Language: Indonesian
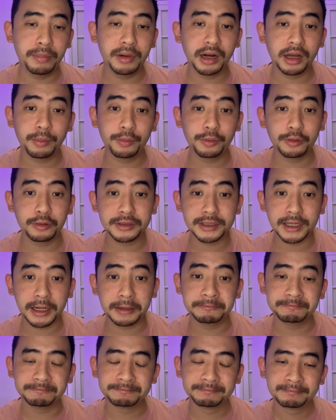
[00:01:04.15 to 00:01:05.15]
ngambil keputusan,
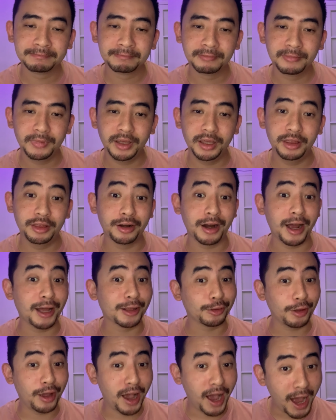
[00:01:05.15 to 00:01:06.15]
either
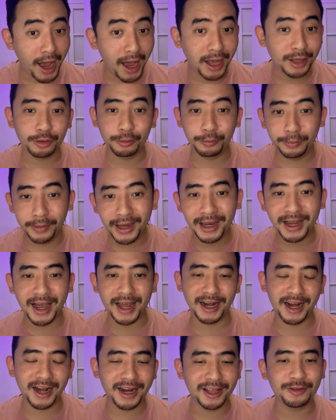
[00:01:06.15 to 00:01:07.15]
A atau B,
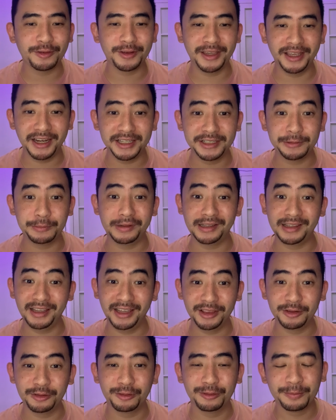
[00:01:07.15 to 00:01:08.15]
kanan atau kiri
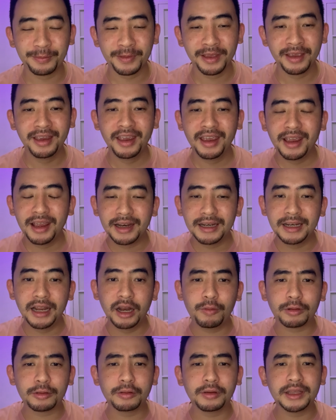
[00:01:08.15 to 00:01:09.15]
seperti itu.
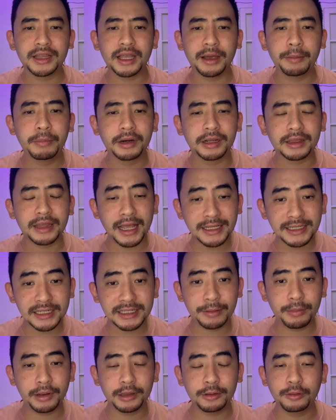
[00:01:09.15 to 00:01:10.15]
Dan waktu kita bertanya
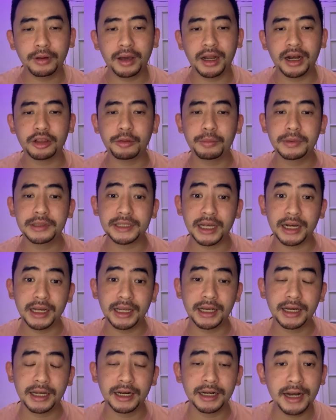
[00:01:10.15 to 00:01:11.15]
sama Tuhan atau
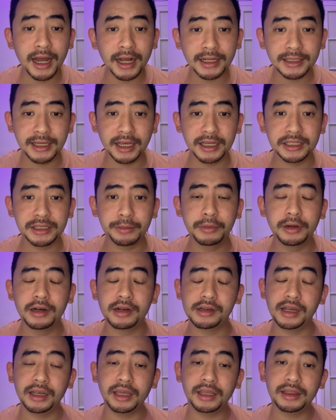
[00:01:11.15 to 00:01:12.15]
mencari kehendaknya,
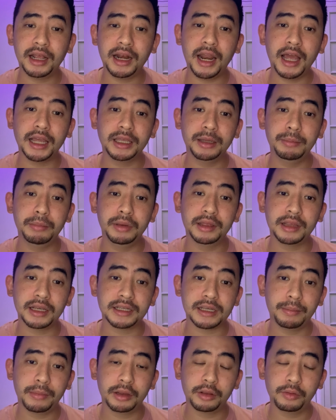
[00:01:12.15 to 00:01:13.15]
sebenarnya kita lagi minta
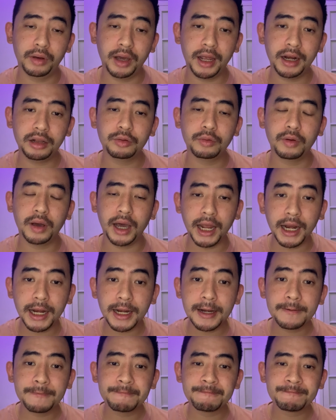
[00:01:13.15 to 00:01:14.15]
sama Tuhan, Tuhan
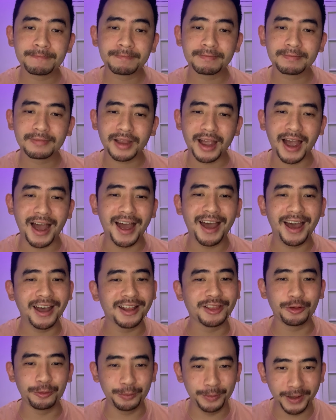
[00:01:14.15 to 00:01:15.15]

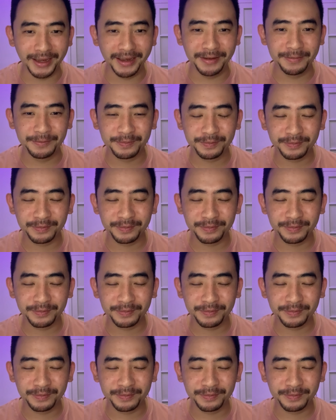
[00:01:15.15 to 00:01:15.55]
A atau B.